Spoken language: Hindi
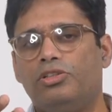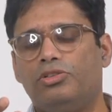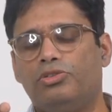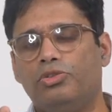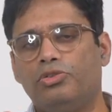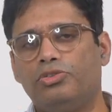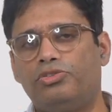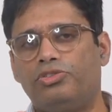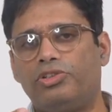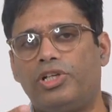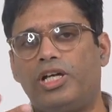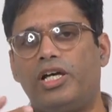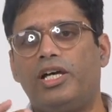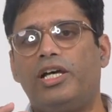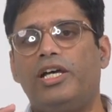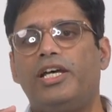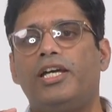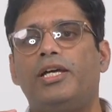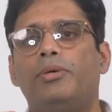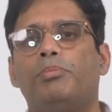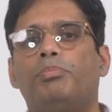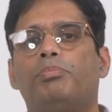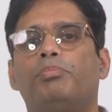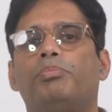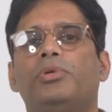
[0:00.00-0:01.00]
दूसरा
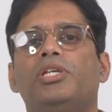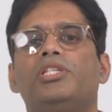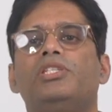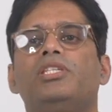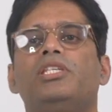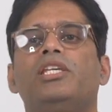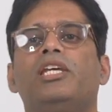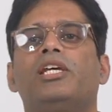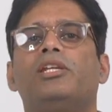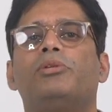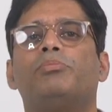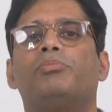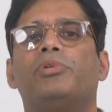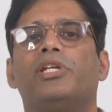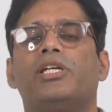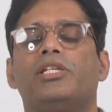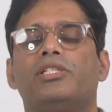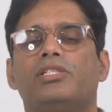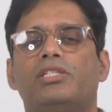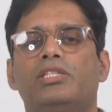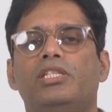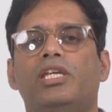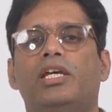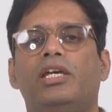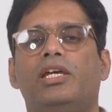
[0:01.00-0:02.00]
है पीसीएल
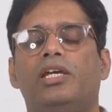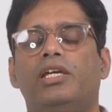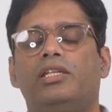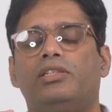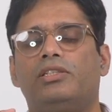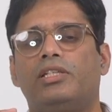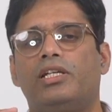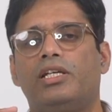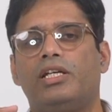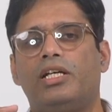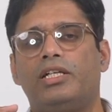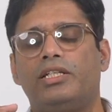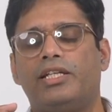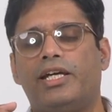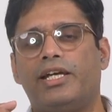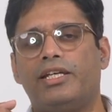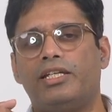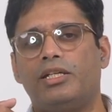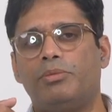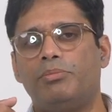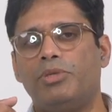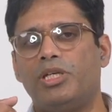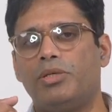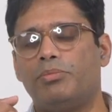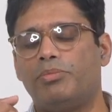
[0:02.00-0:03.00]
ब्रेस ये एक तरह का
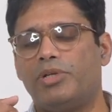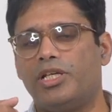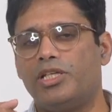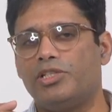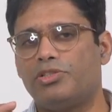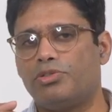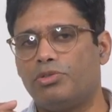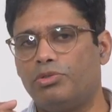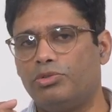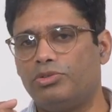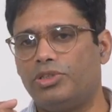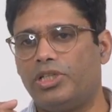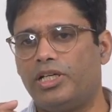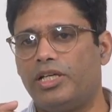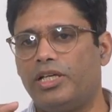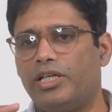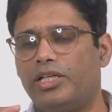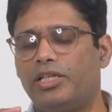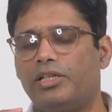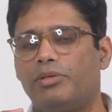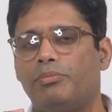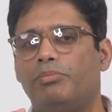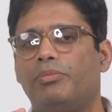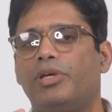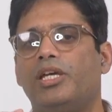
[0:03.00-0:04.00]
डायनामिक ब्रेस होता
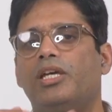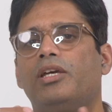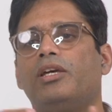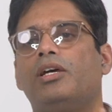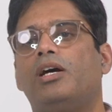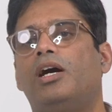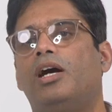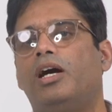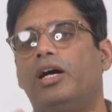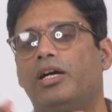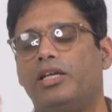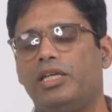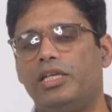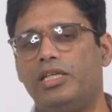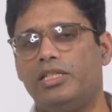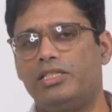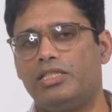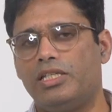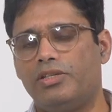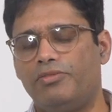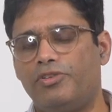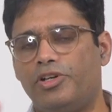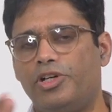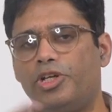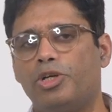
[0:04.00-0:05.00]
है मैं आगे
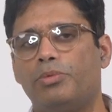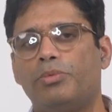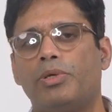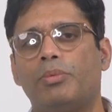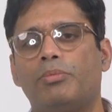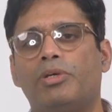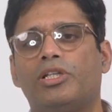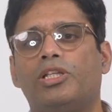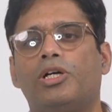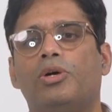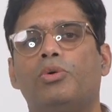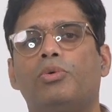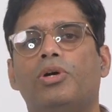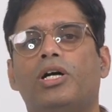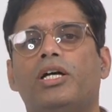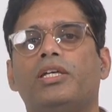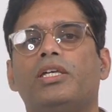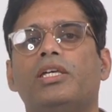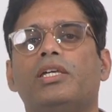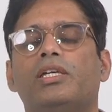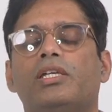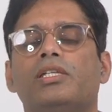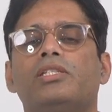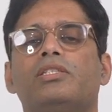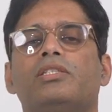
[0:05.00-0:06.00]
इसी वीडियो में बताऊंगा
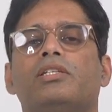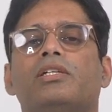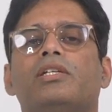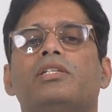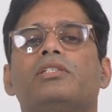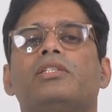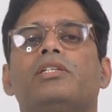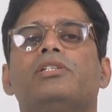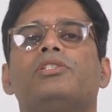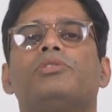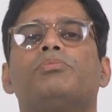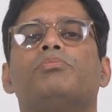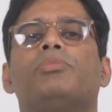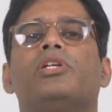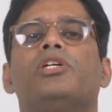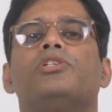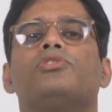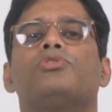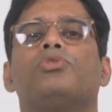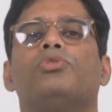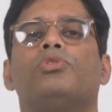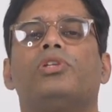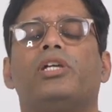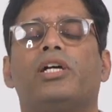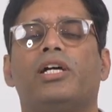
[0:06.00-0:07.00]
कि किस तरह से इस
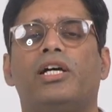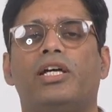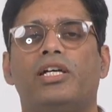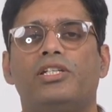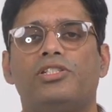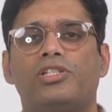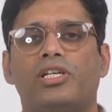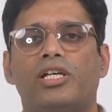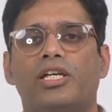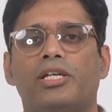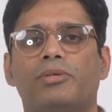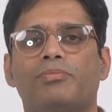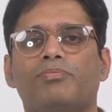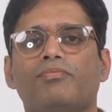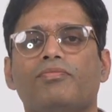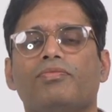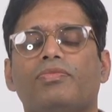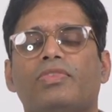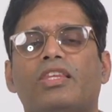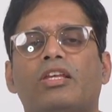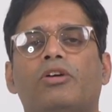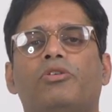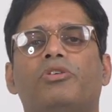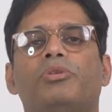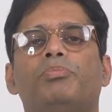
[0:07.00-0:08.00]
ब्रेस को लगाया जाए
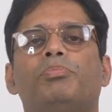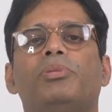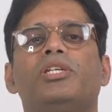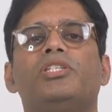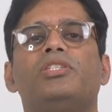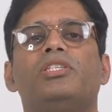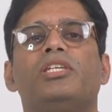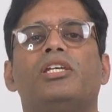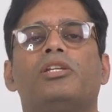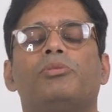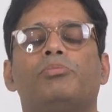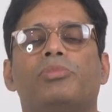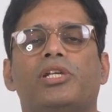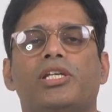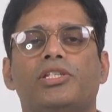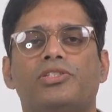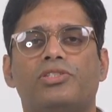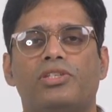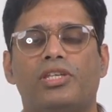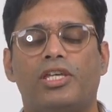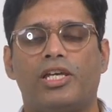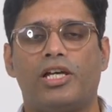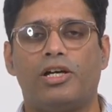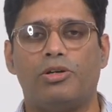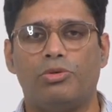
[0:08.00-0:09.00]
और पीसीएल
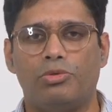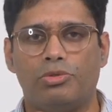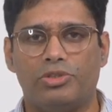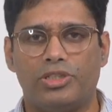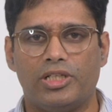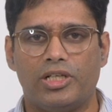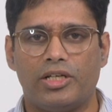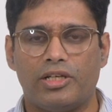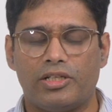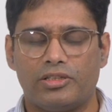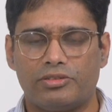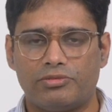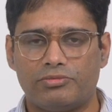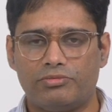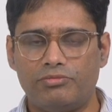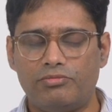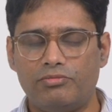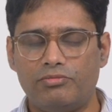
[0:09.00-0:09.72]
ब्रेस क्या होता है